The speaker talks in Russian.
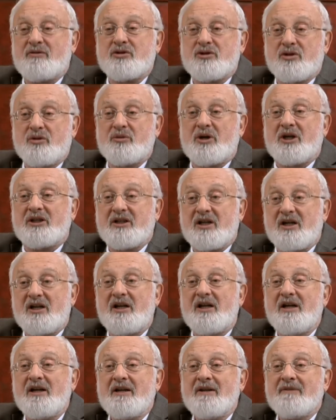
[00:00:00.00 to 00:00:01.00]
того, что мы
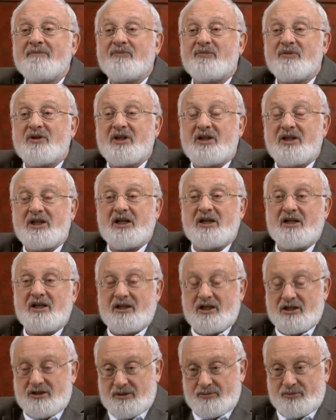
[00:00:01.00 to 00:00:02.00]
открыли, не
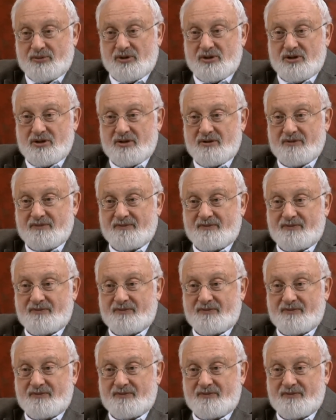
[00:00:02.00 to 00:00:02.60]
для нашей пользы.